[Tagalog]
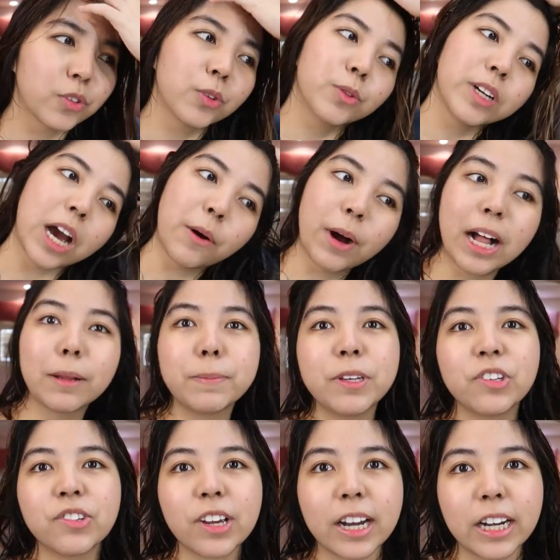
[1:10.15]
So now, I'll
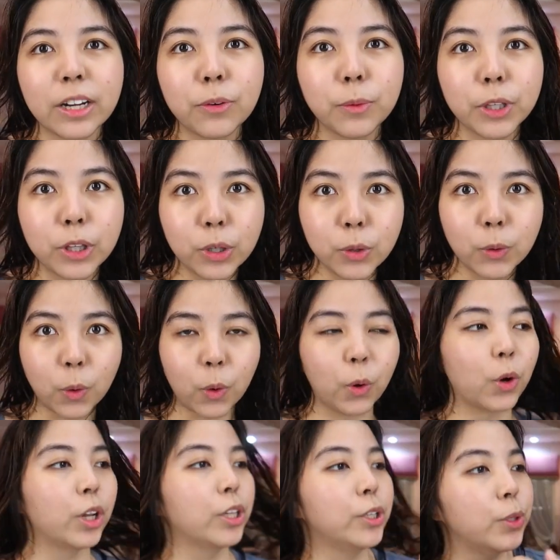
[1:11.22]
be sharing with you
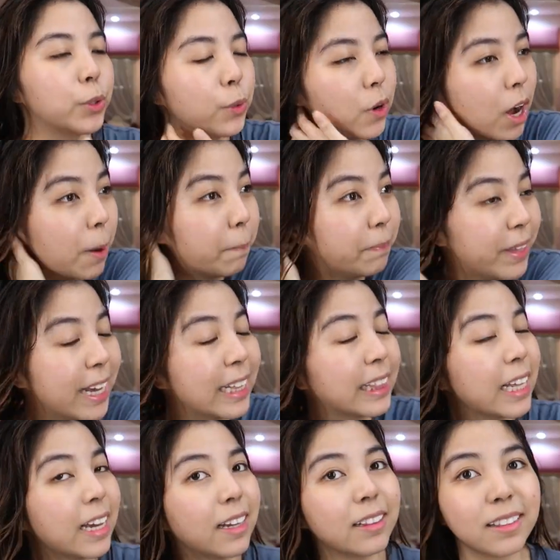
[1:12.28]
all yung
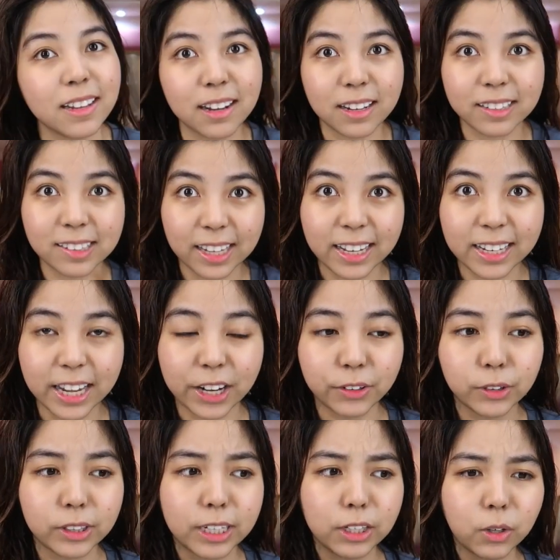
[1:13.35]
updated na
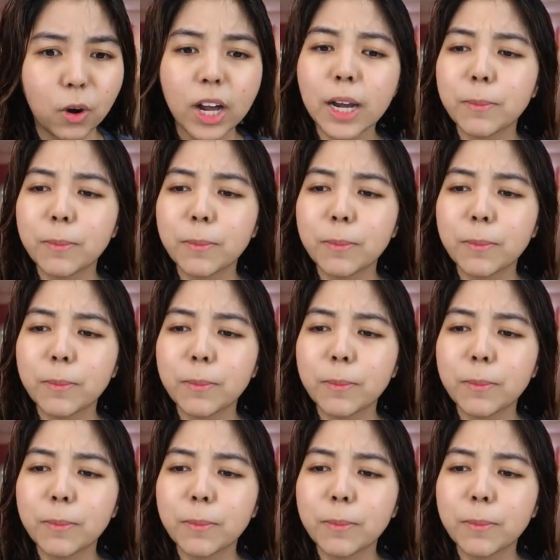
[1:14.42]
skincare routine ko.